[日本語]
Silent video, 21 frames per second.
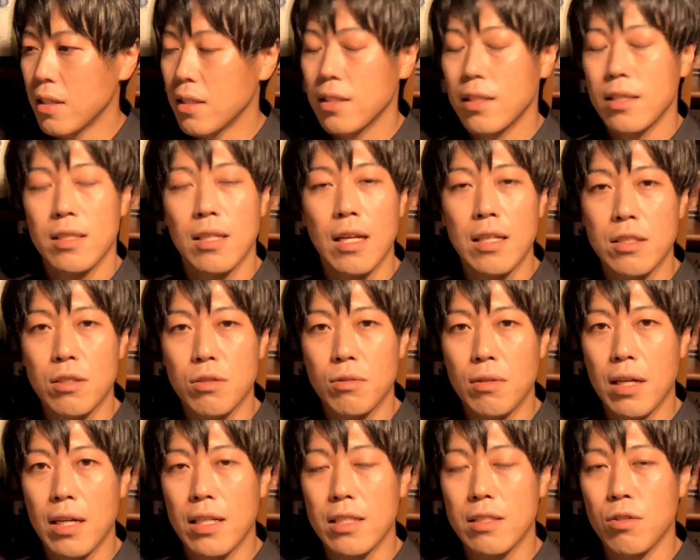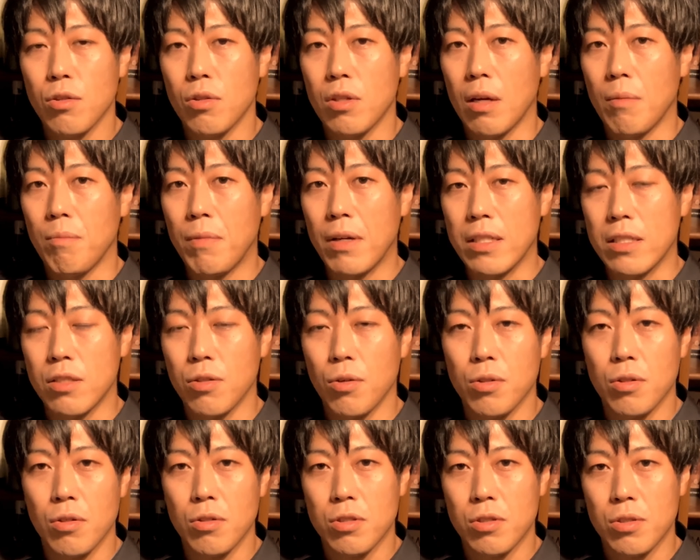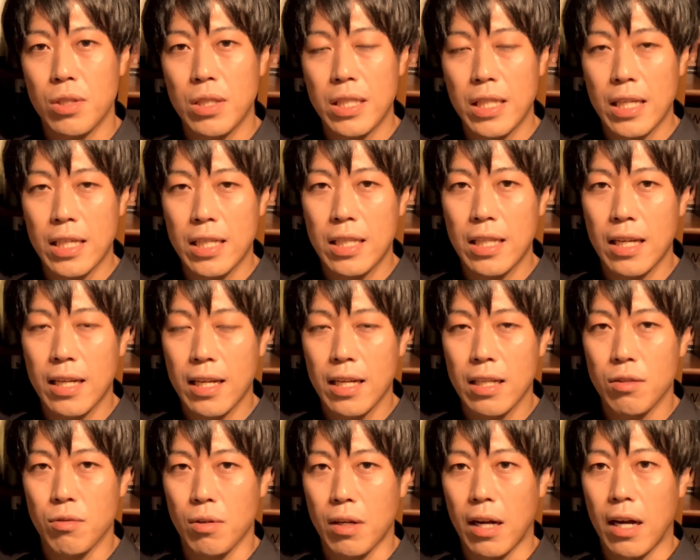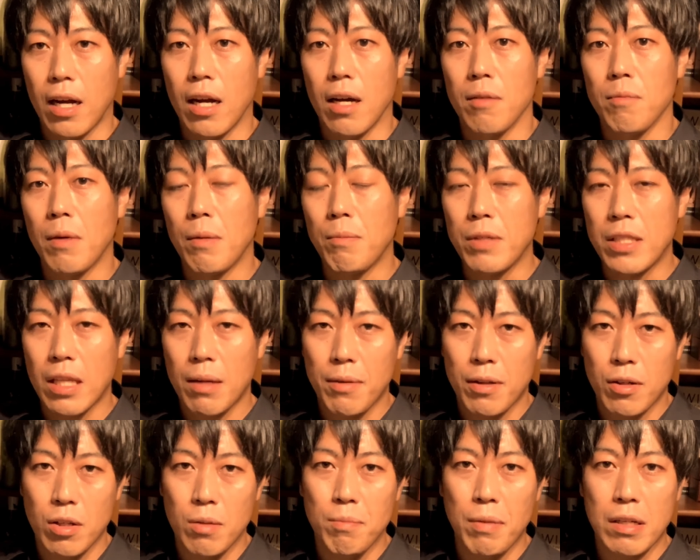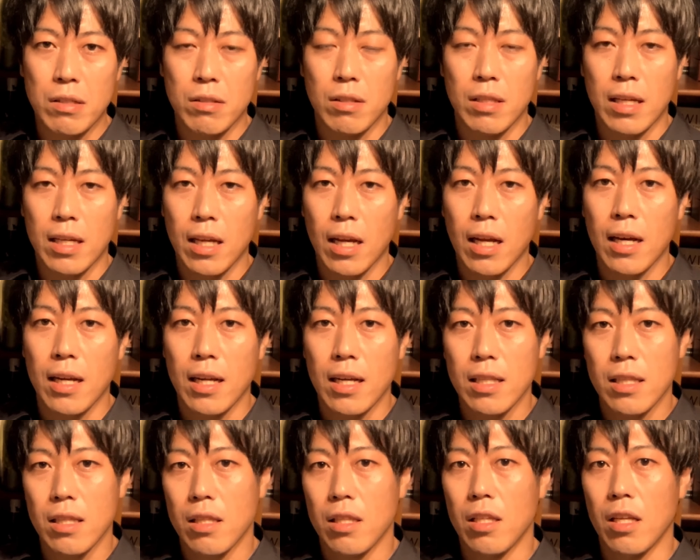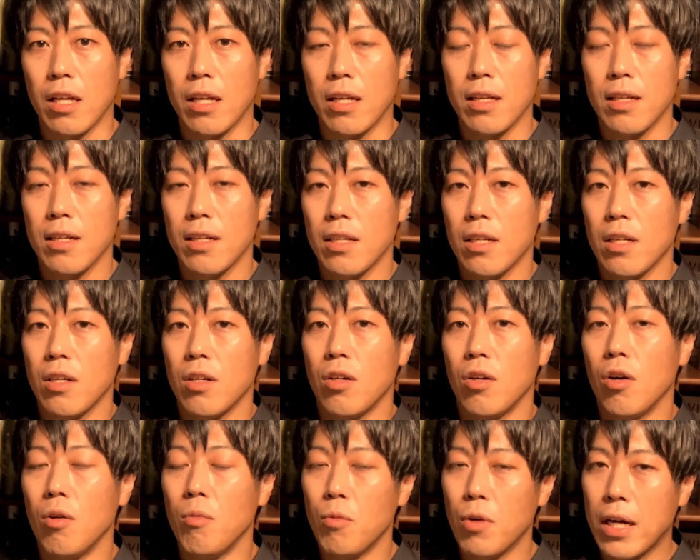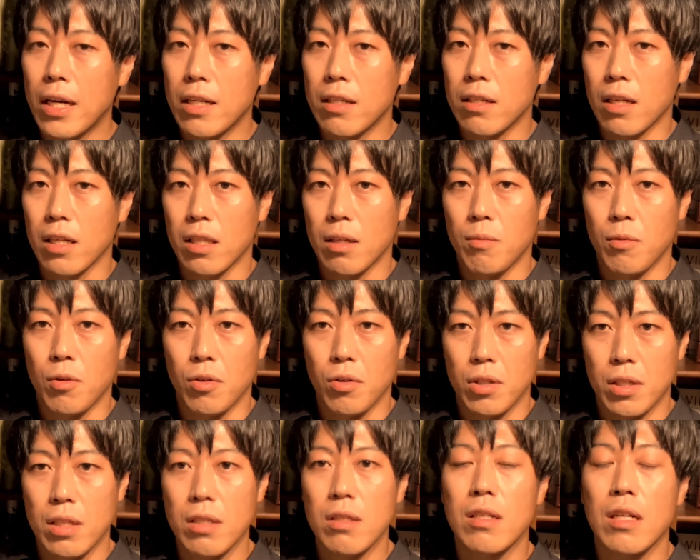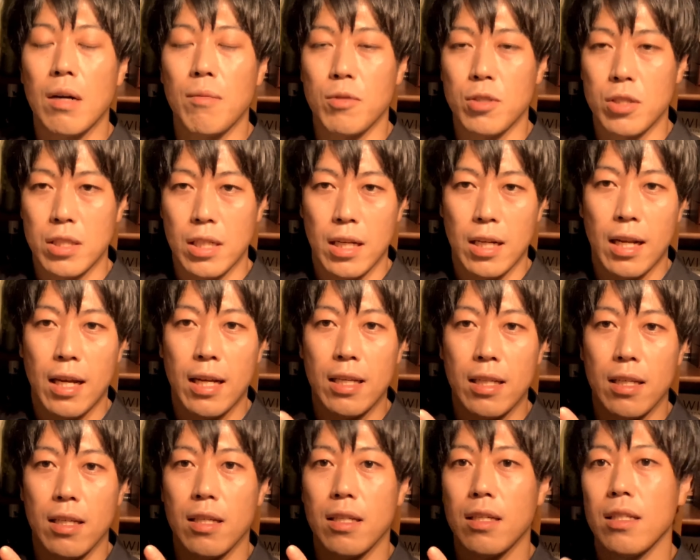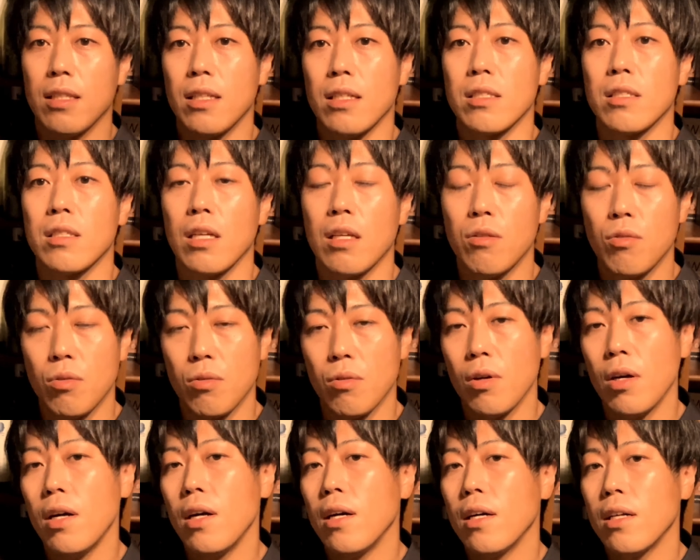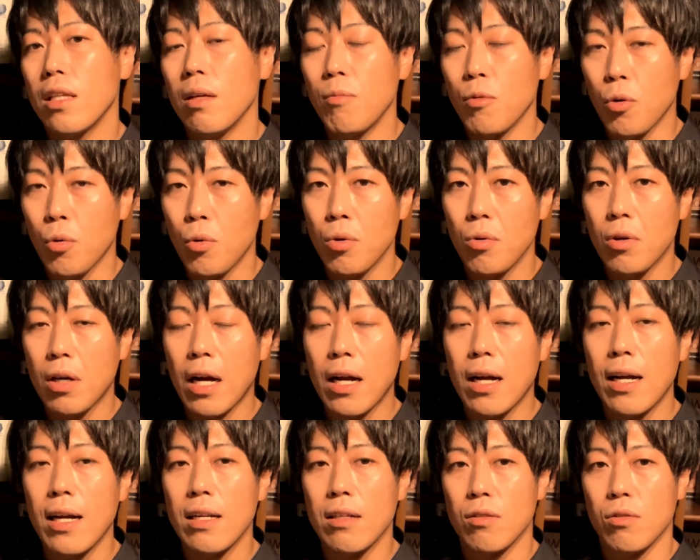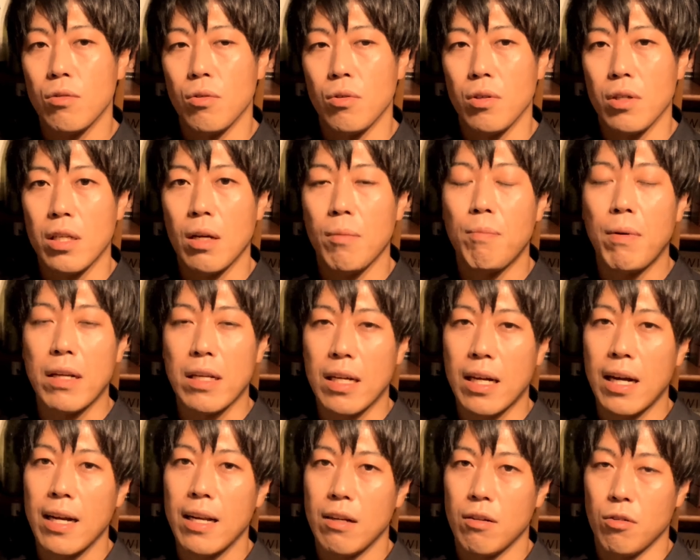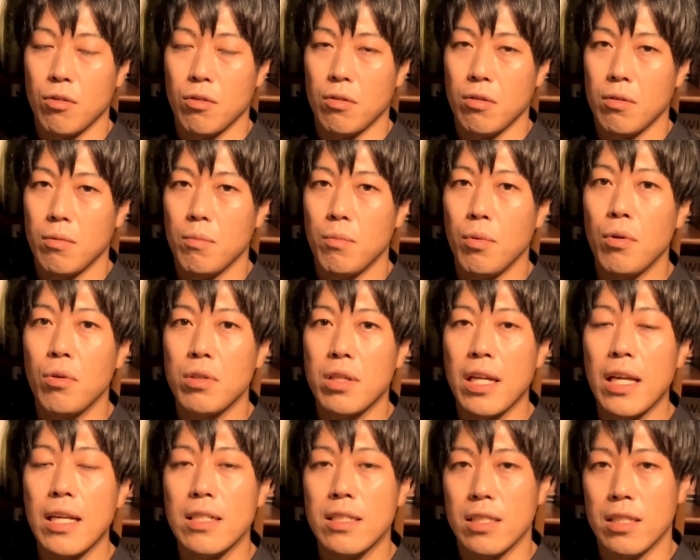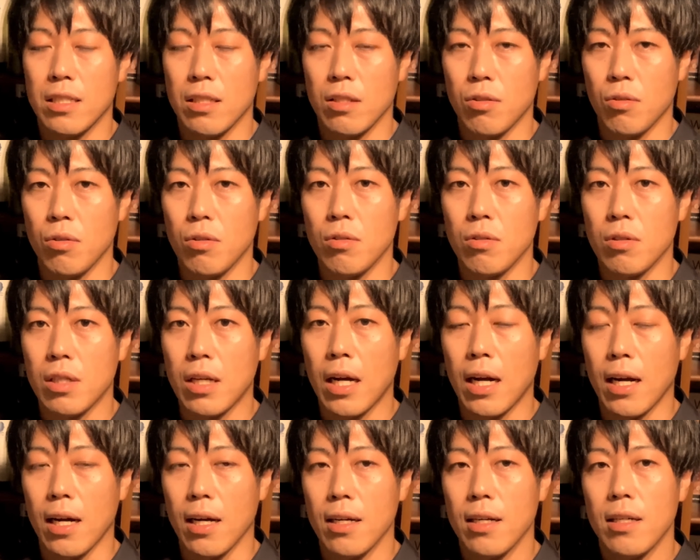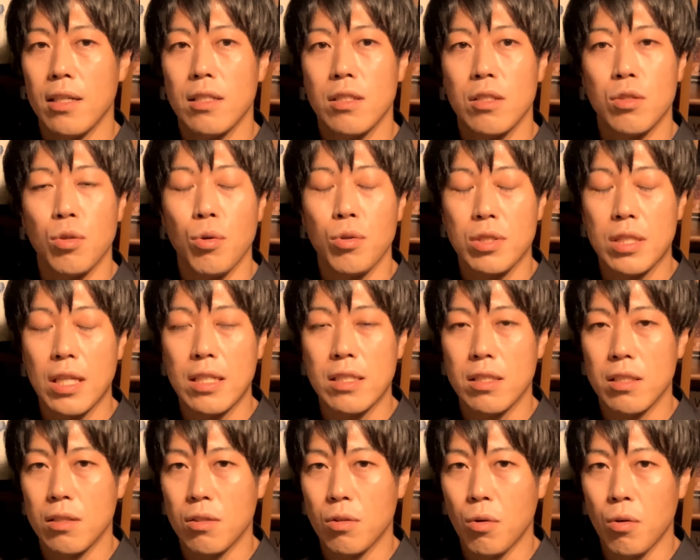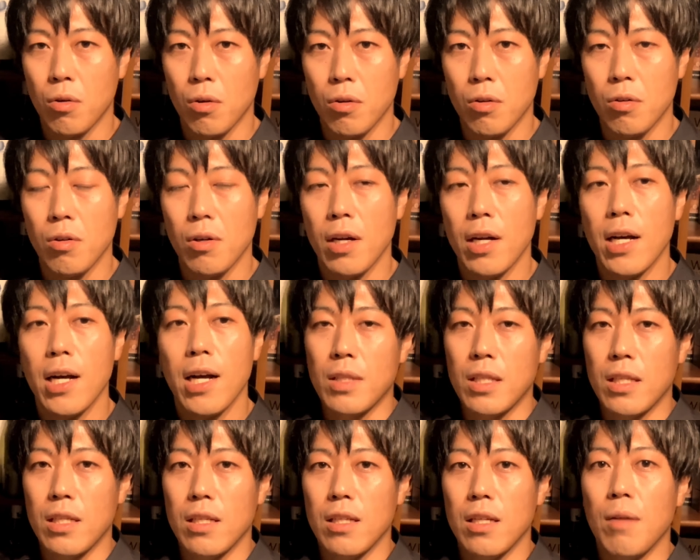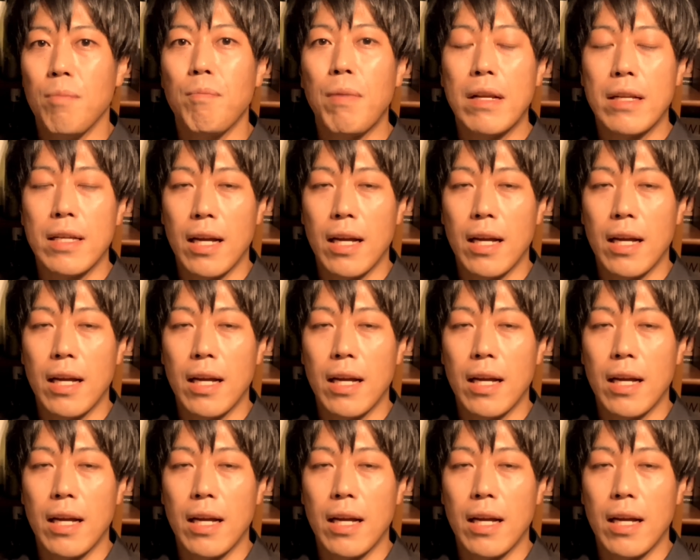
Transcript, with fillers: 最初はちょっとやっぱり商業主義的だなとか、まあ、見た目のインパクトだけかなって思われる方もいるかもしれないですけどでもこう考えるとやっぱり彼の冒険心というか挑戦する心やっぱり